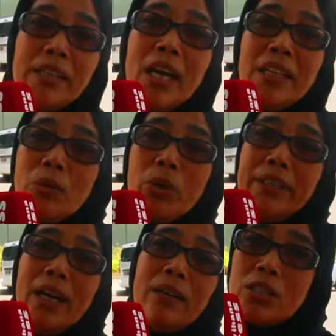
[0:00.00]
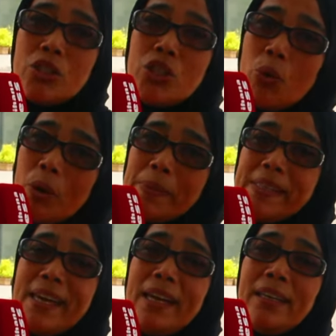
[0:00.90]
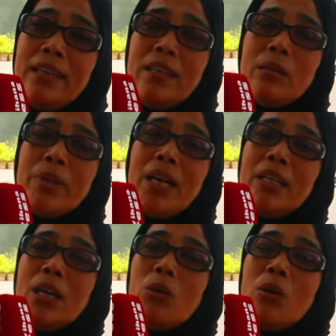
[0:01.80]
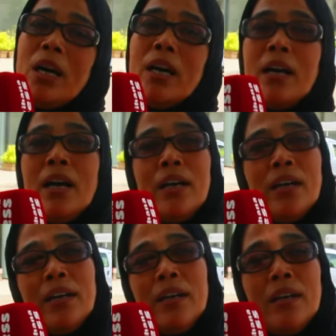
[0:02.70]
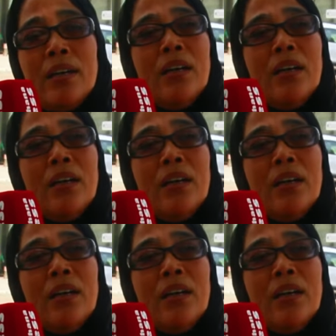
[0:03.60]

هذه وحده الجواب الثاني بانه آه، آه،